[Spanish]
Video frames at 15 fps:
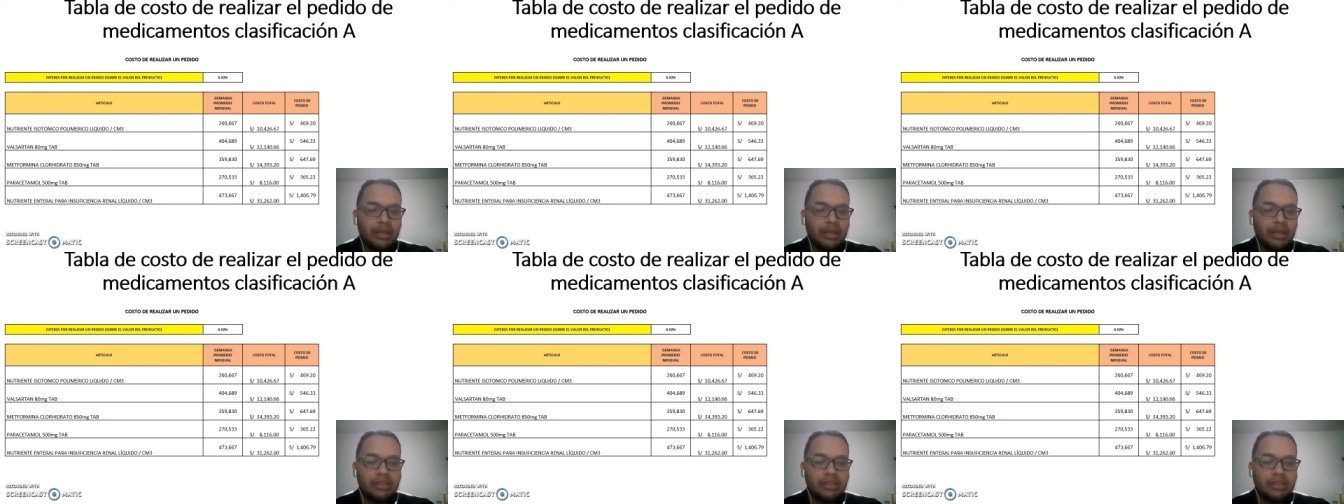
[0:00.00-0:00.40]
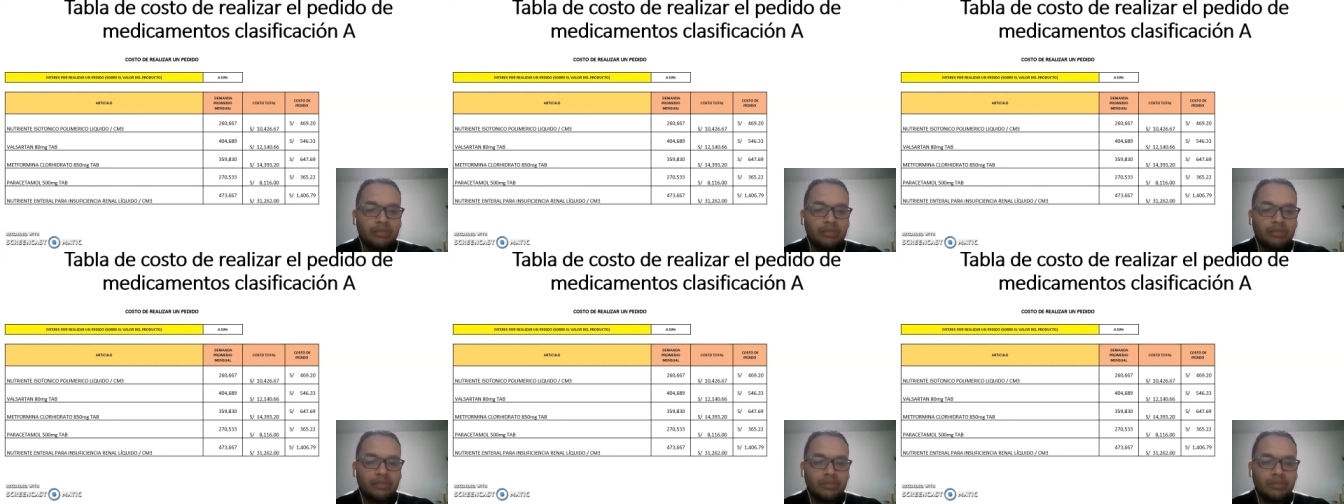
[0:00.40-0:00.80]
se
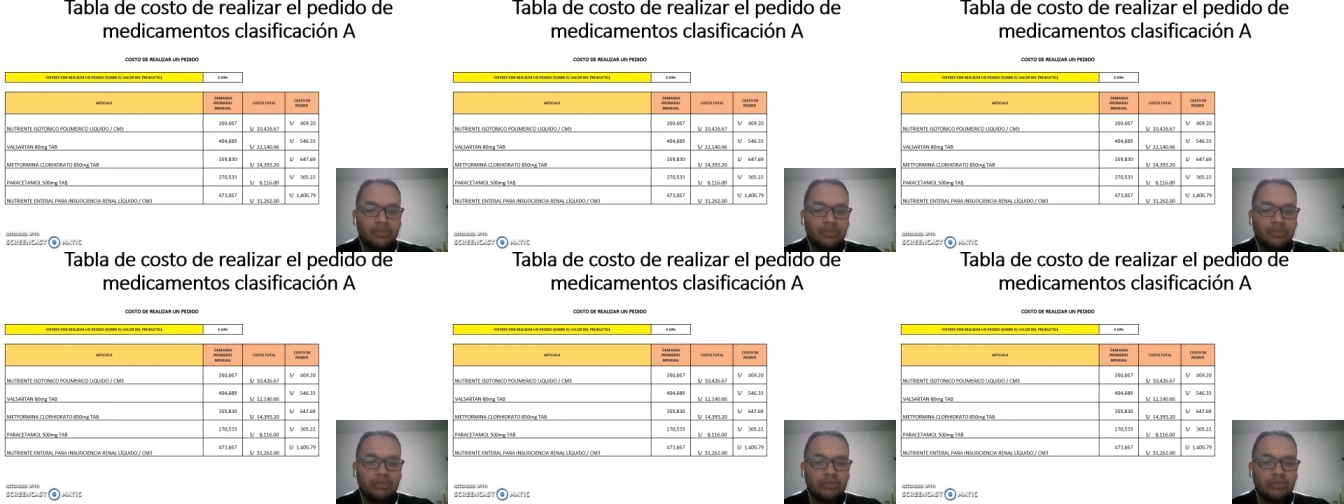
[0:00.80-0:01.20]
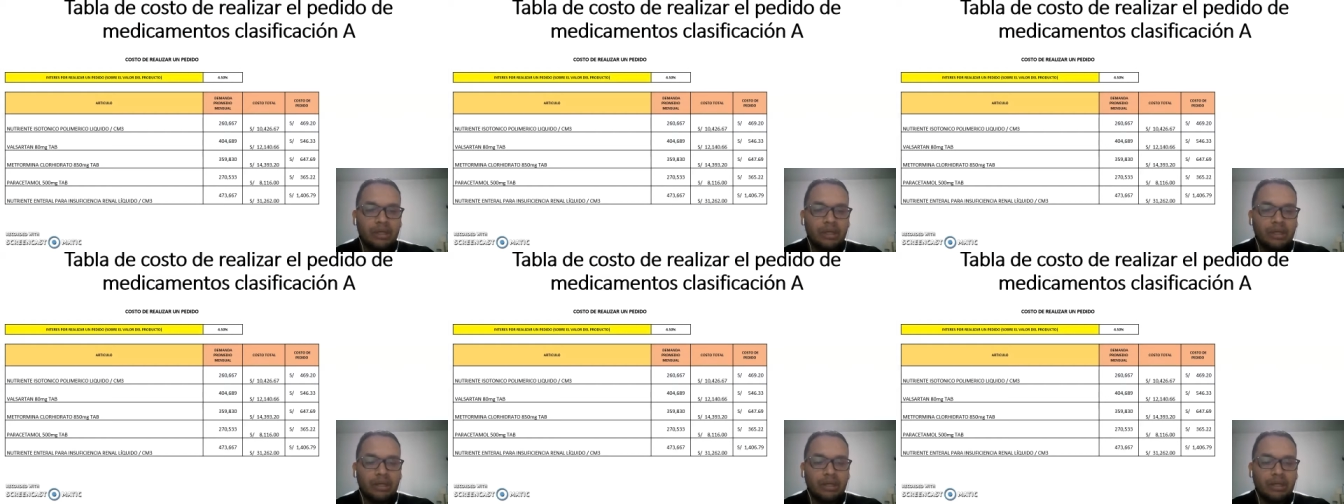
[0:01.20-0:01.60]
se le suma
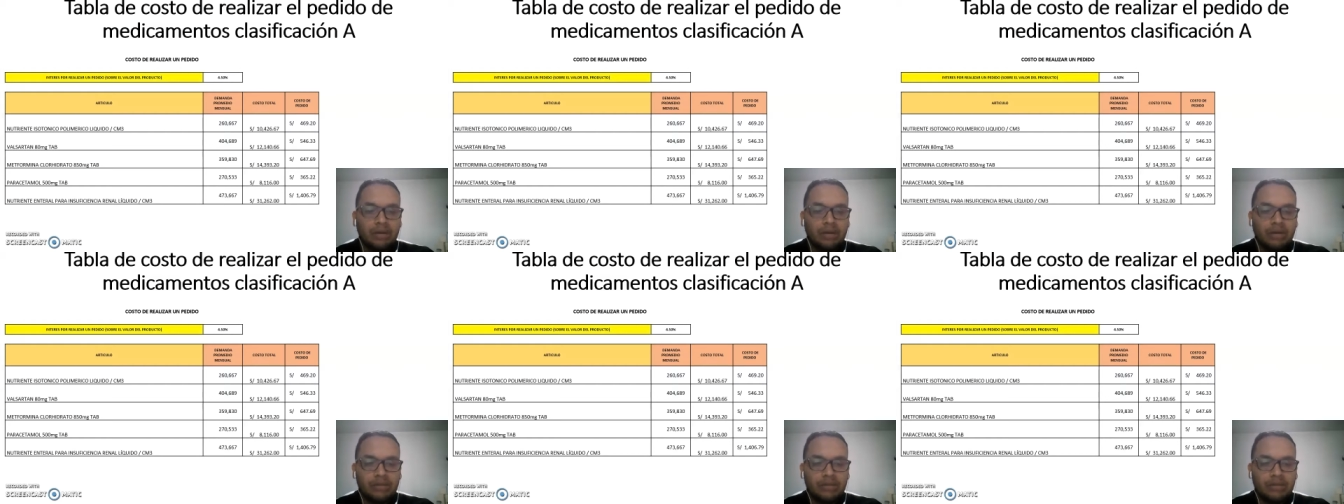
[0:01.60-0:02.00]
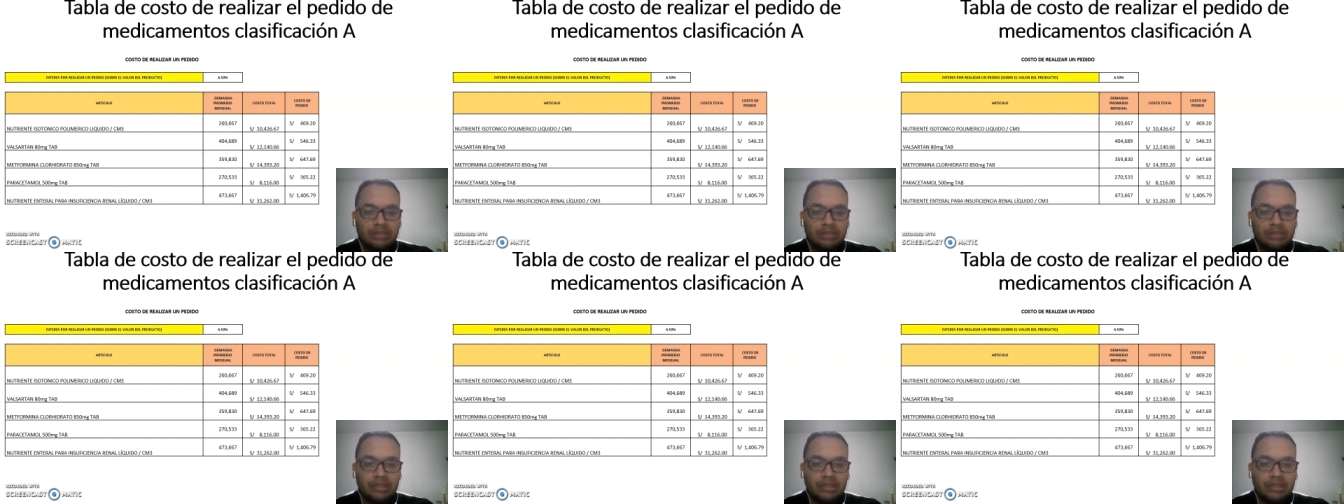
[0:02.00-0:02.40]
el
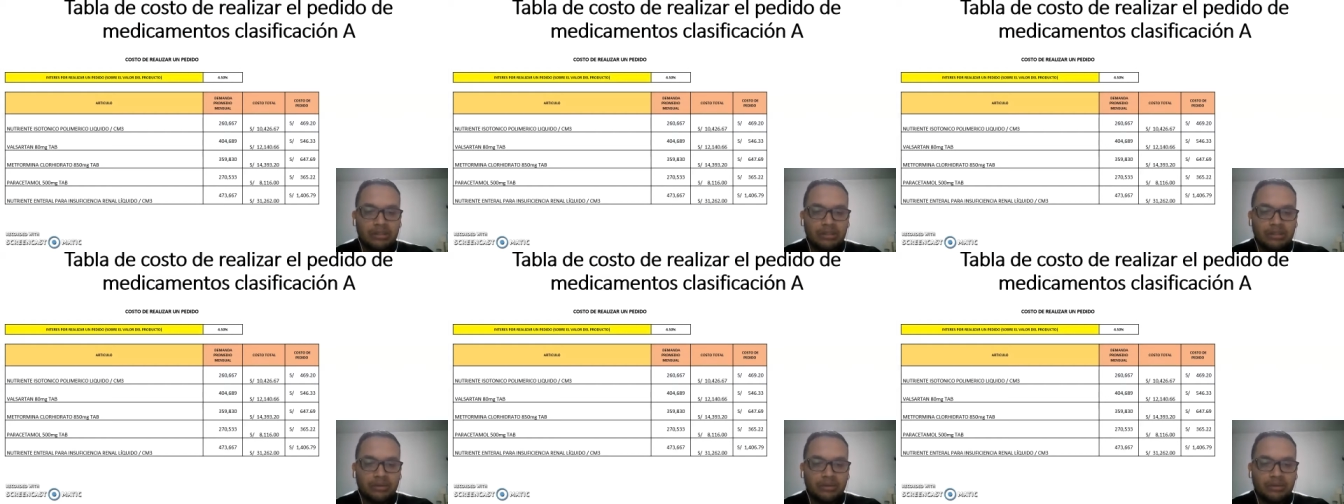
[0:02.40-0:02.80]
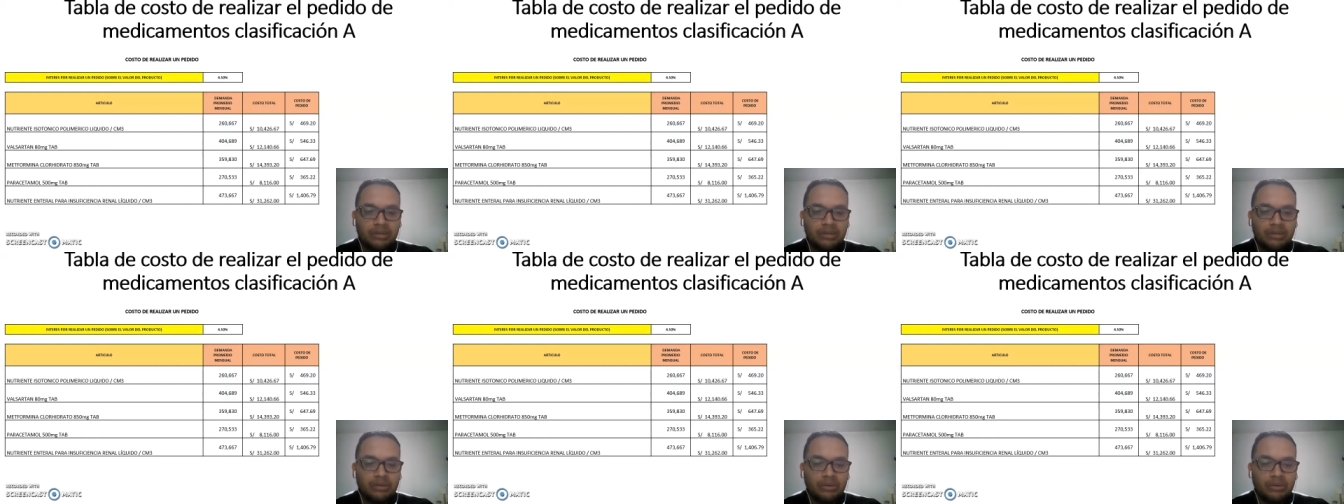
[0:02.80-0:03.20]

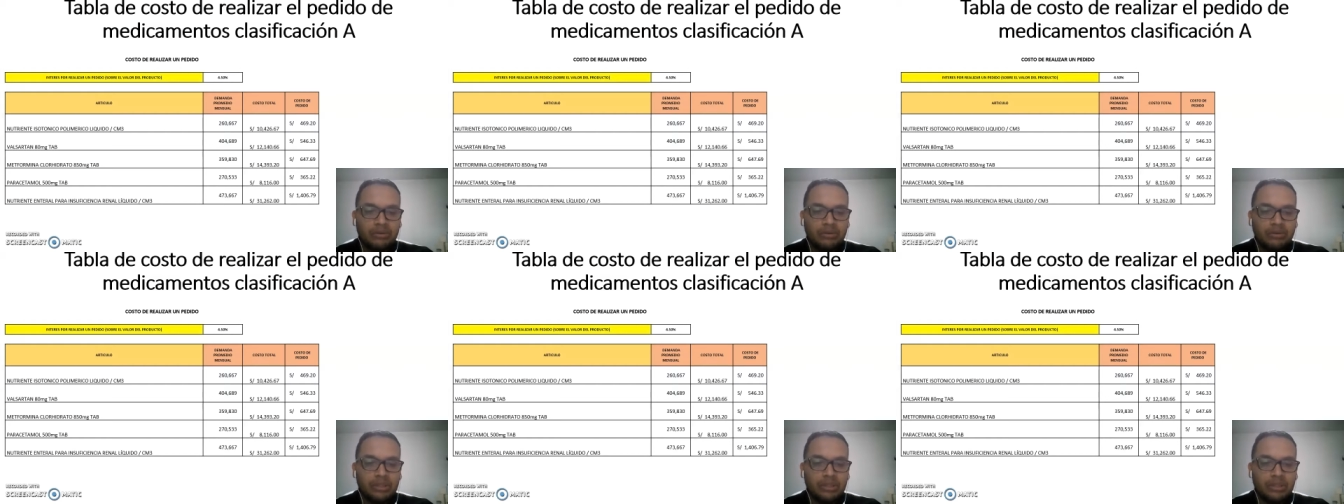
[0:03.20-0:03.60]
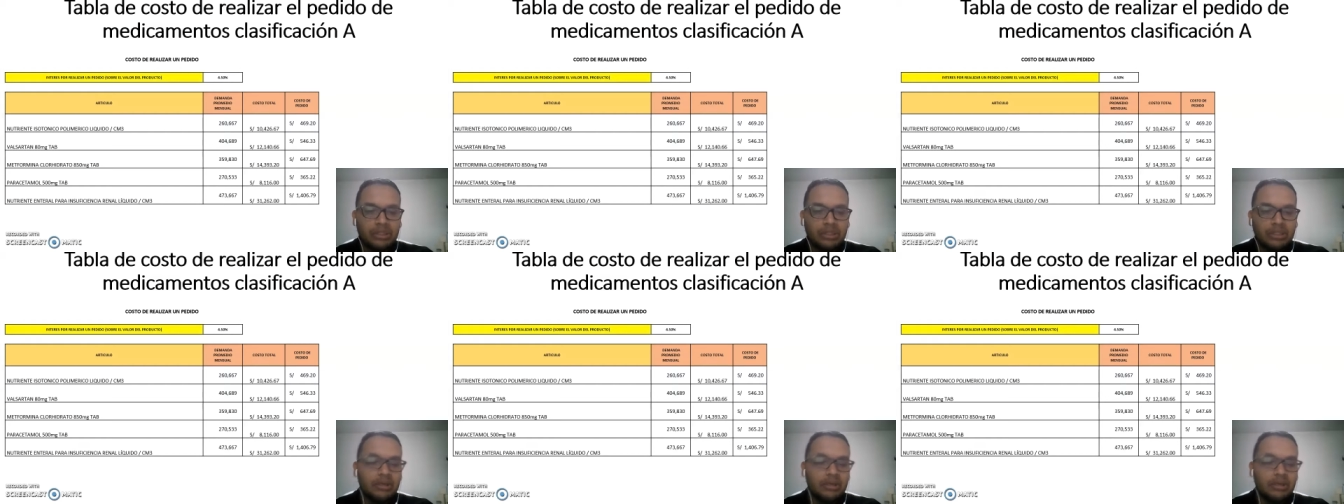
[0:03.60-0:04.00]

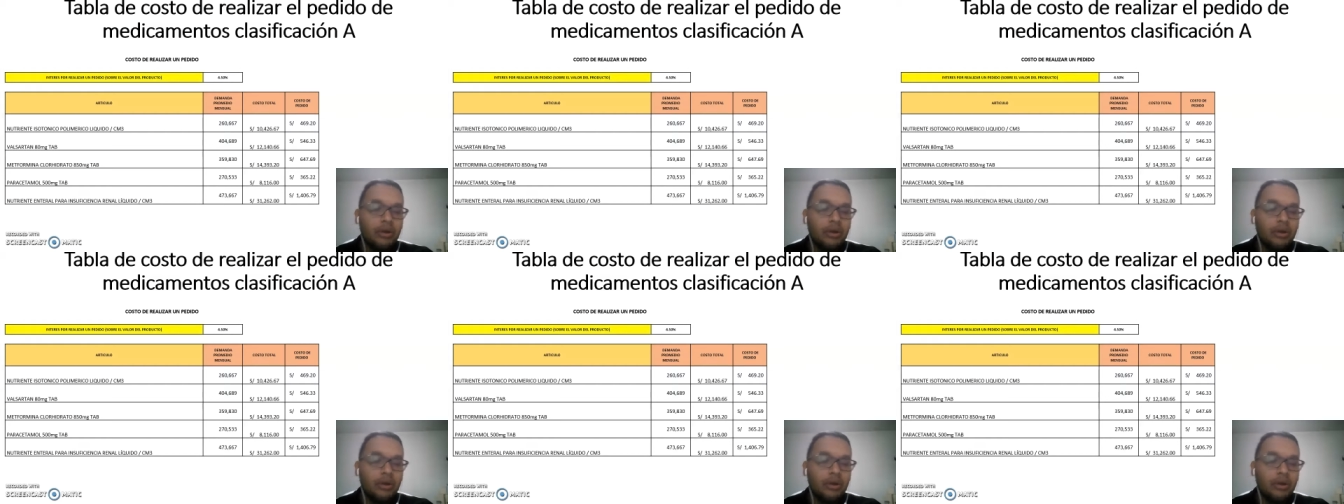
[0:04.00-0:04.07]
14.393